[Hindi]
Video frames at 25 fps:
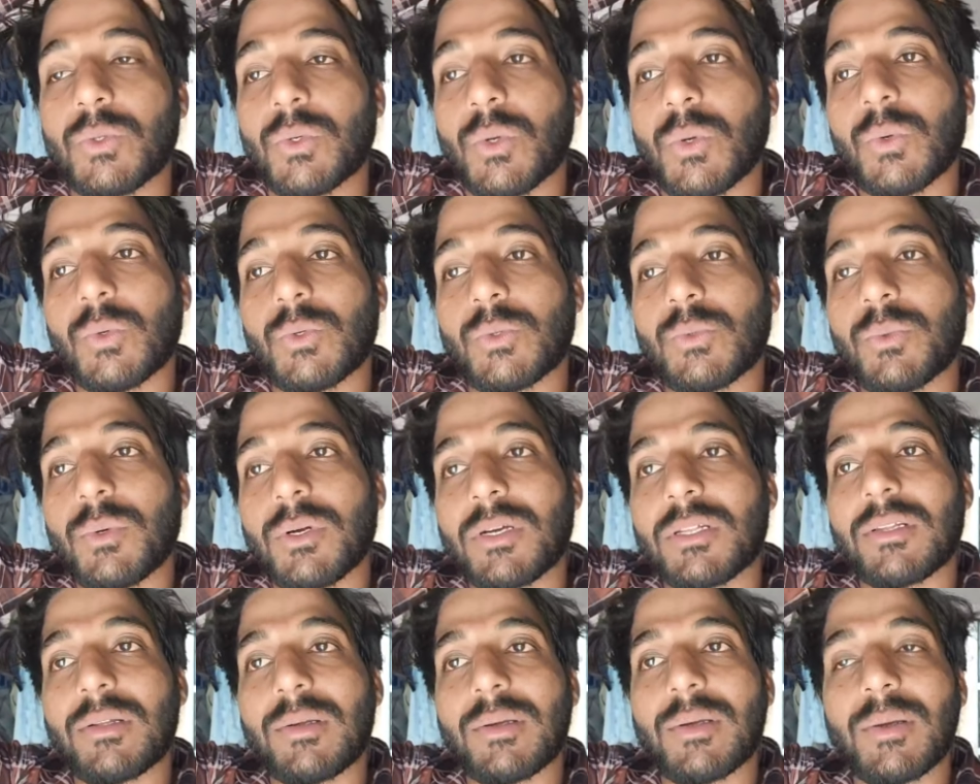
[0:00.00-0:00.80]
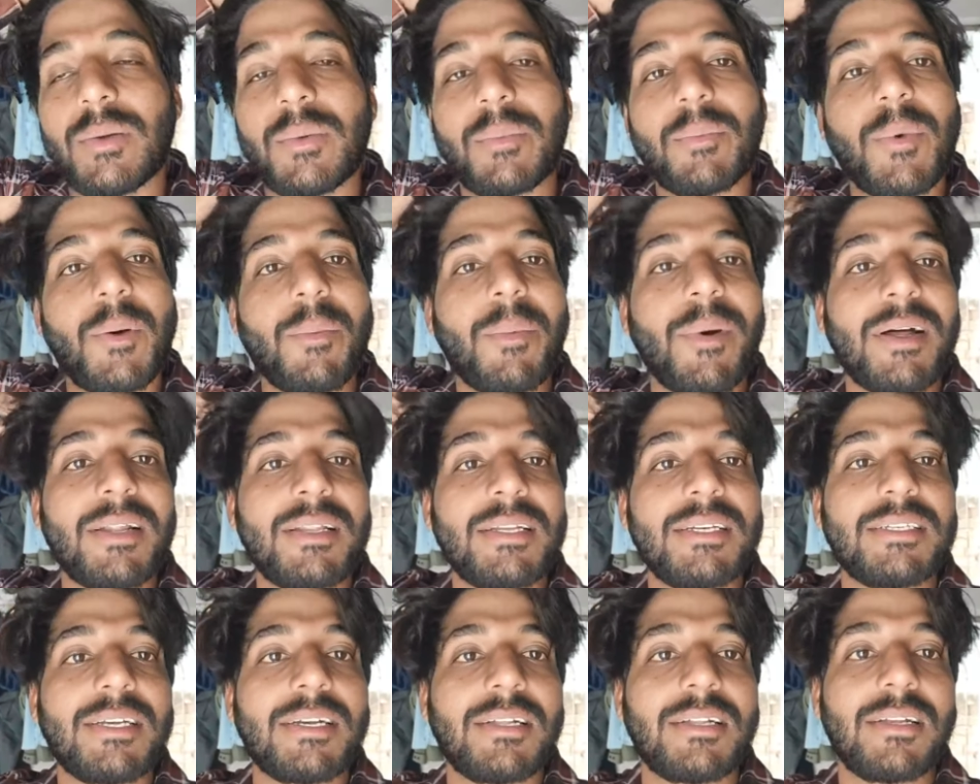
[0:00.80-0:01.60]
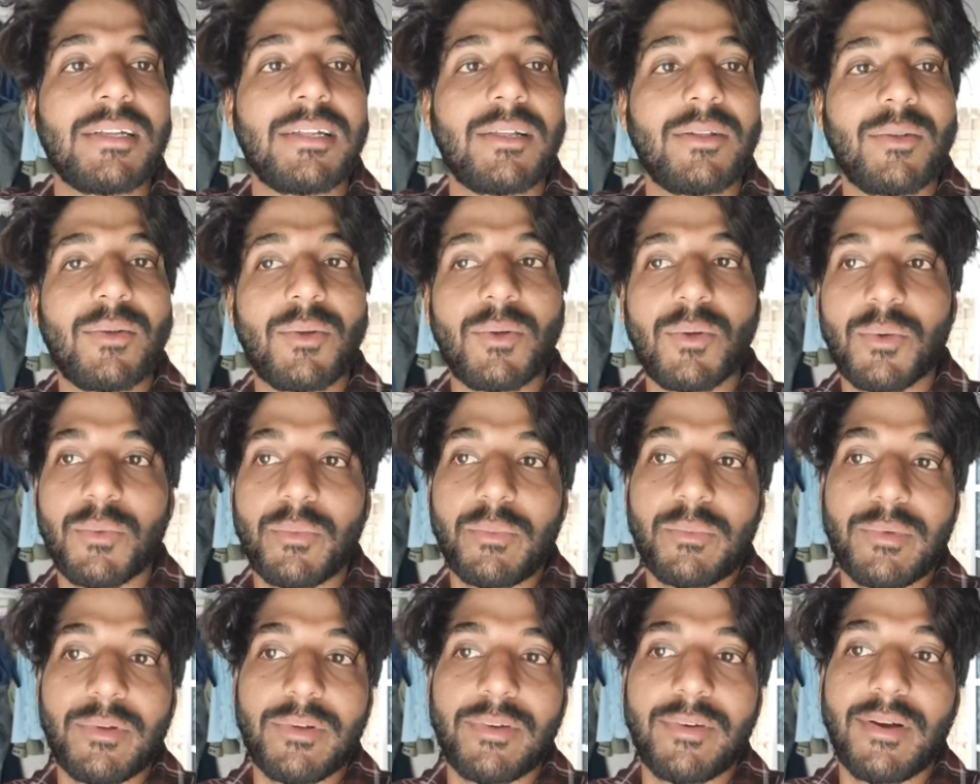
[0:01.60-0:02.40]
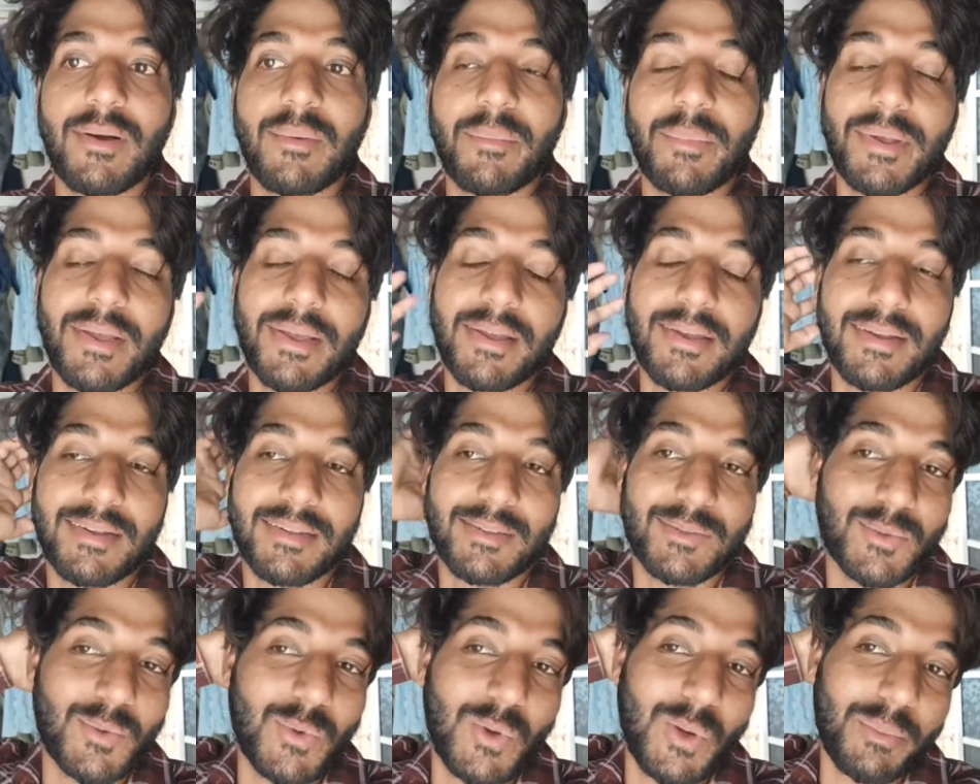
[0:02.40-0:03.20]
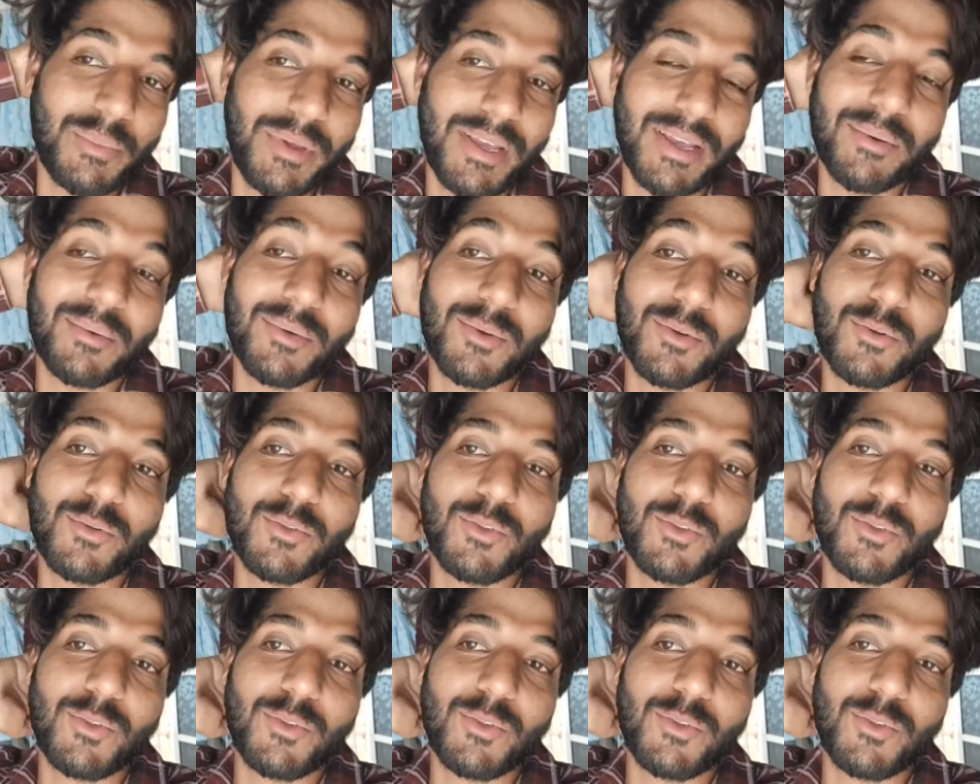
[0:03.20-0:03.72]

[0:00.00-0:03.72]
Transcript: सो उस वक्त मैं बांध के जाता वहाँ पे स्कूल में एक